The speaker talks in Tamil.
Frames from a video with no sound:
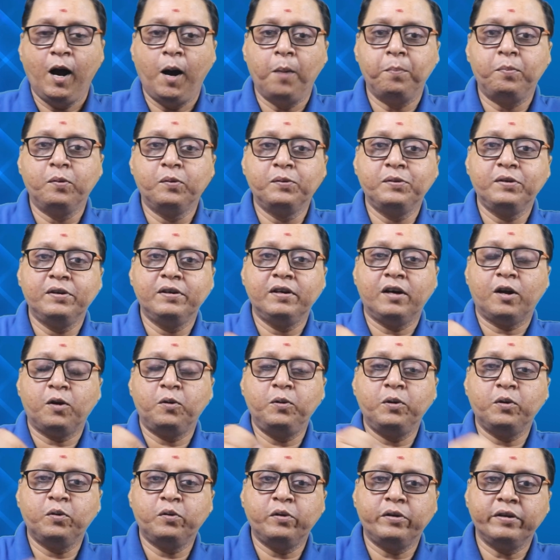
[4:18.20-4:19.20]
அப்போ வந்து
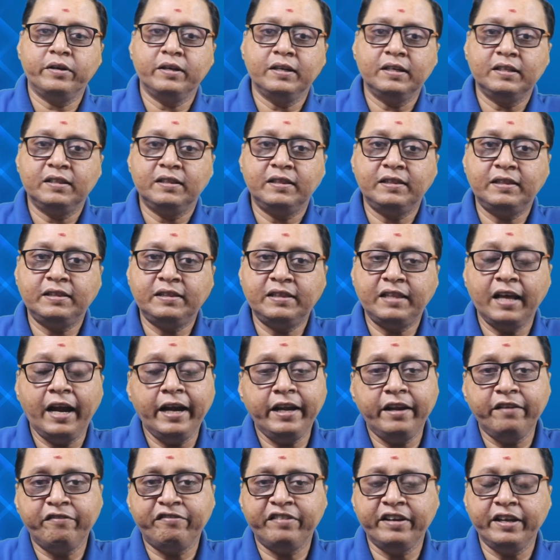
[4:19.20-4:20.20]
அரௌண்டு ஒரு
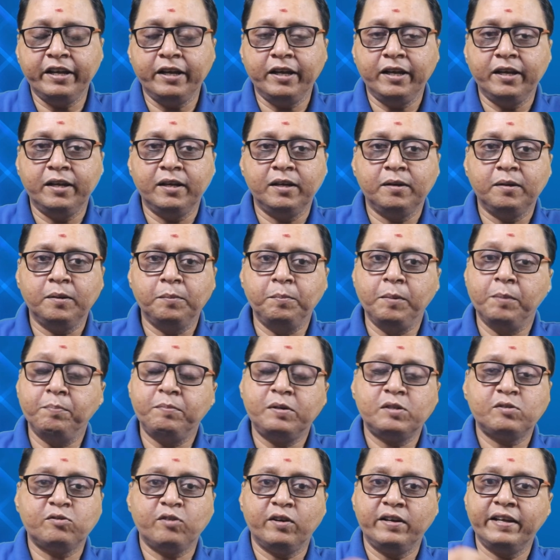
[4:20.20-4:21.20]
தேர்ட்டி ஃபைவ்
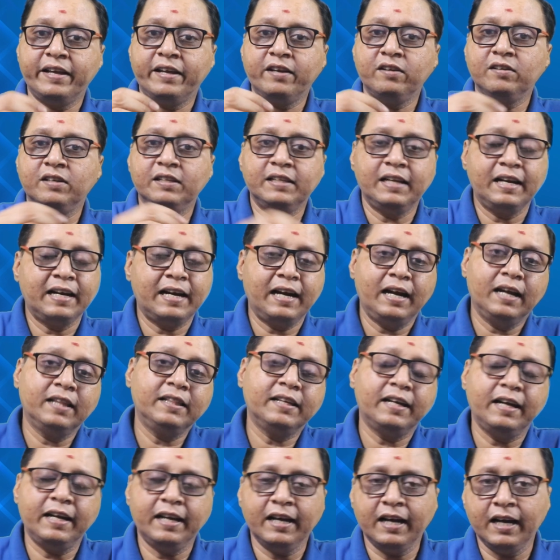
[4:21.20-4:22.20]
மெம்பர்ஸ் வரைக்கும் அதில்
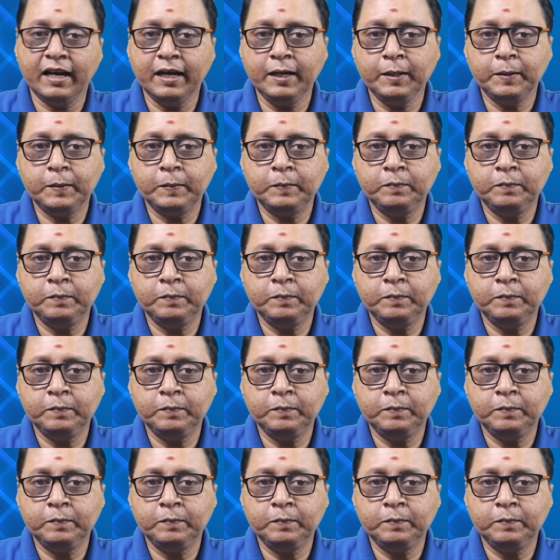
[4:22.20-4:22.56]
கலந்துக்கிட்டாங்க